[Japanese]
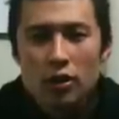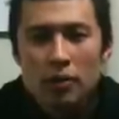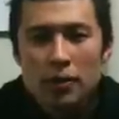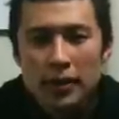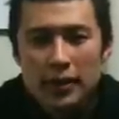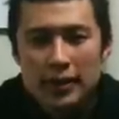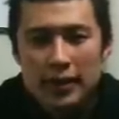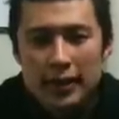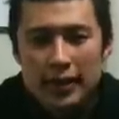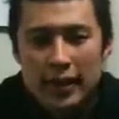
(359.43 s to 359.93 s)

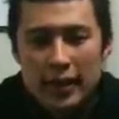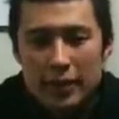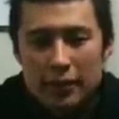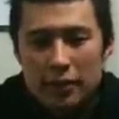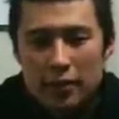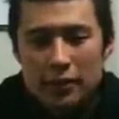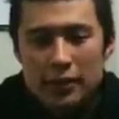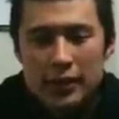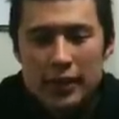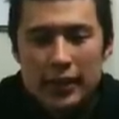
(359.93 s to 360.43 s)
思って
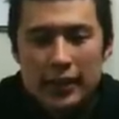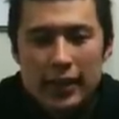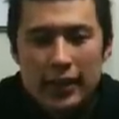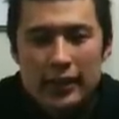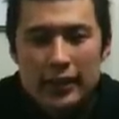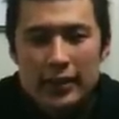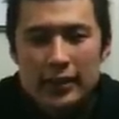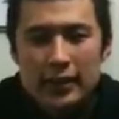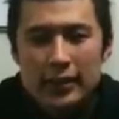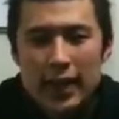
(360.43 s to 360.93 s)
テレビを見てい
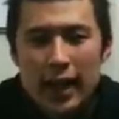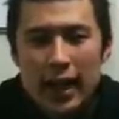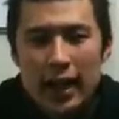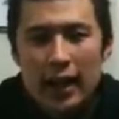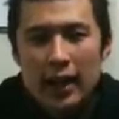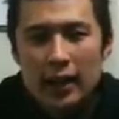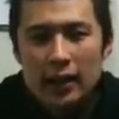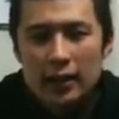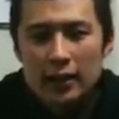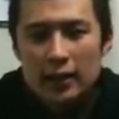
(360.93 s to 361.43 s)
たんですが
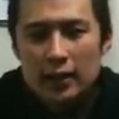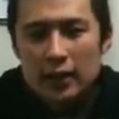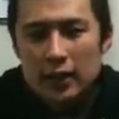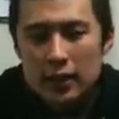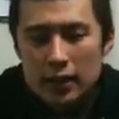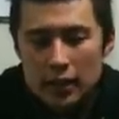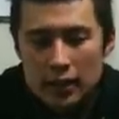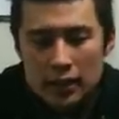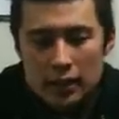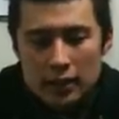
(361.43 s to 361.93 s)

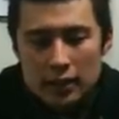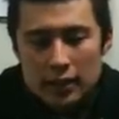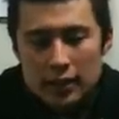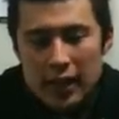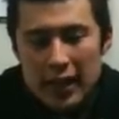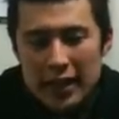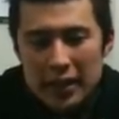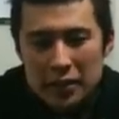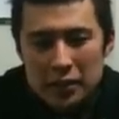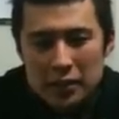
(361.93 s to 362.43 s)

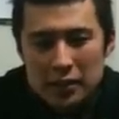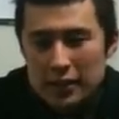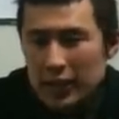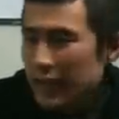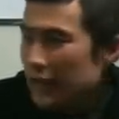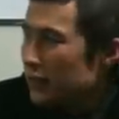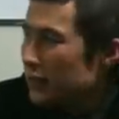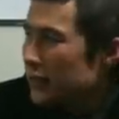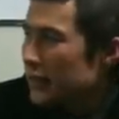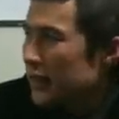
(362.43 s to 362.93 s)
最後の
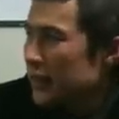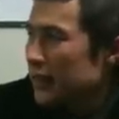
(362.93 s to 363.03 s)
最後